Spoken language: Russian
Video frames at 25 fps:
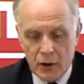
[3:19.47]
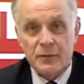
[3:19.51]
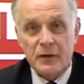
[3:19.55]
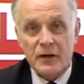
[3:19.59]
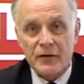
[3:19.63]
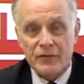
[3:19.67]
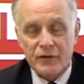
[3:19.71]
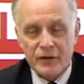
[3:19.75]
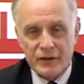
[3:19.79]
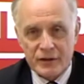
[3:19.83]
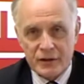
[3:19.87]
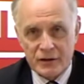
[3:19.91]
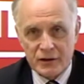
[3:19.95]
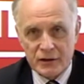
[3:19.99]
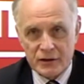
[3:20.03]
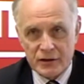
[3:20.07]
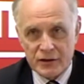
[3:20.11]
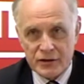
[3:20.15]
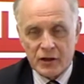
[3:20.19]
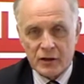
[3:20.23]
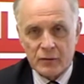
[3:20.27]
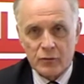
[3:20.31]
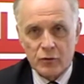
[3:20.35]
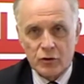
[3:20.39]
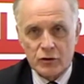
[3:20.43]

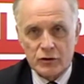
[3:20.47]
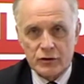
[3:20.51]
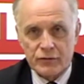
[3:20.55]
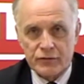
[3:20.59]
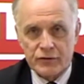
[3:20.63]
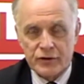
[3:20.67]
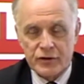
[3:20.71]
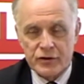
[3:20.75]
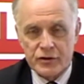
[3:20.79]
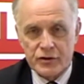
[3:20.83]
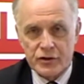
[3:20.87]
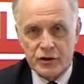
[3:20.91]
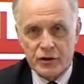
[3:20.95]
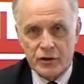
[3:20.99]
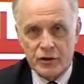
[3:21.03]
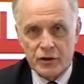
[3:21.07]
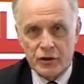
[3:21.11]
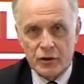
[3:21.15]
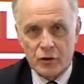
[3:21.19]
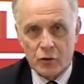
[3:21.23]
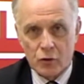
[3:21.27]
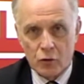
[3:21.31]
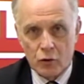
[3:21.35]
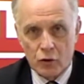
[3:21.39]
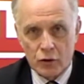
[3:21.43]
исправительной работы в
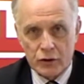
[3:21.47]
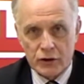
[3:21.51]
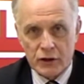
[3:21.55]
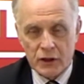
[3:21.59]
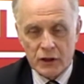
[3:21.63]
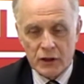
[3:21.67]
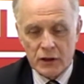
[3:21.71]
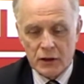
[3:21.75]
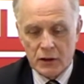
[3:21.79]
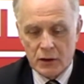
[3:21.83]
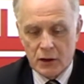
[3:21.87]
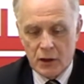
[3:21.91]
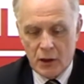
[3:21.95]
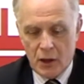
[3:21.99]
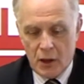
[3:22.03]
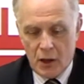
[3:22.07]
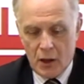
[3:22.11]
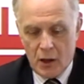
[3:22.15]
течение года,